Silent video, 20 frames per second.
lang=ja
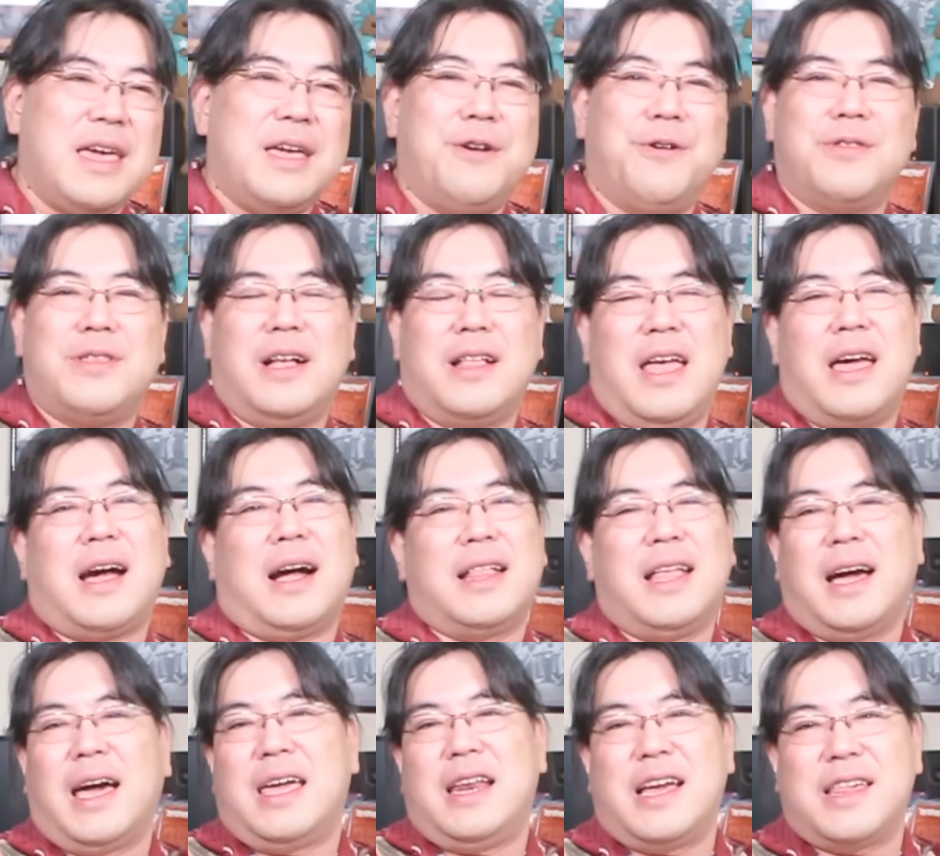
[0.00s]
いろんなね、
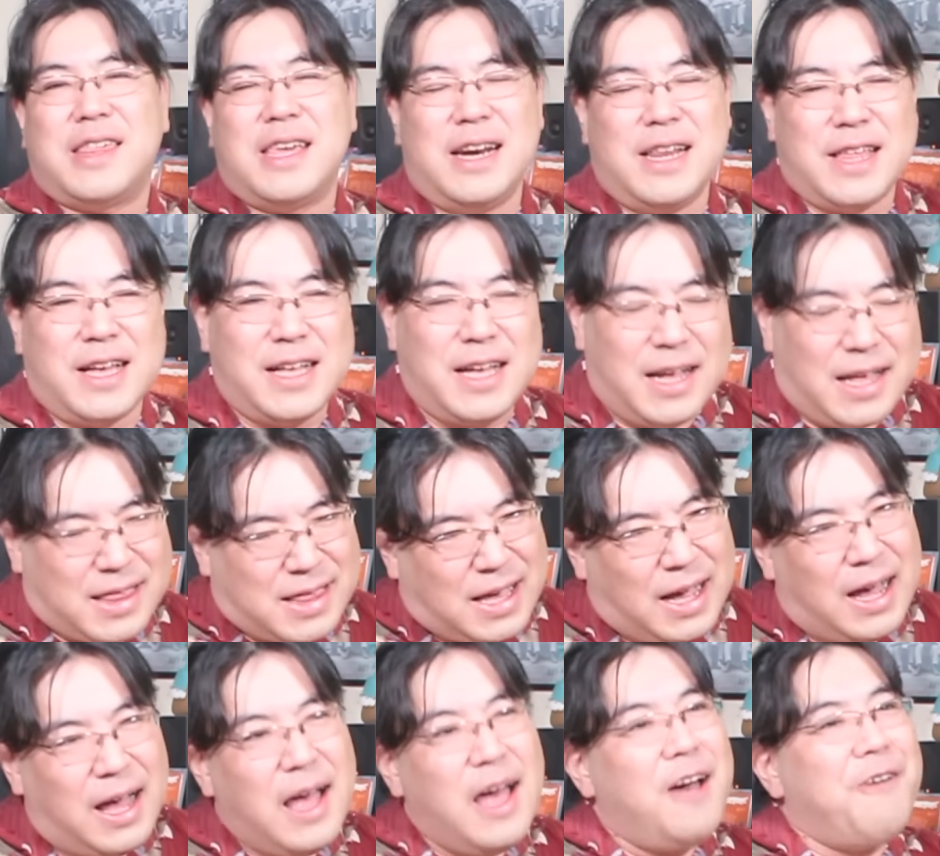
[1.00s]
方がいらっしゃるじゃないです
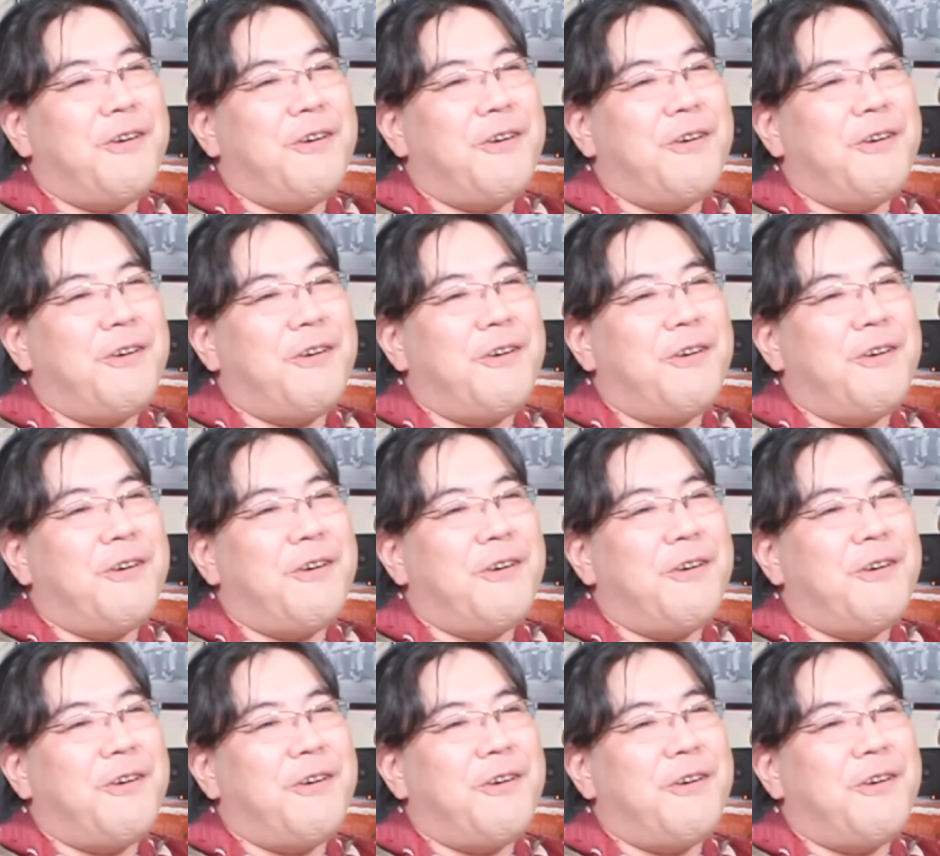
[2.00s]
か。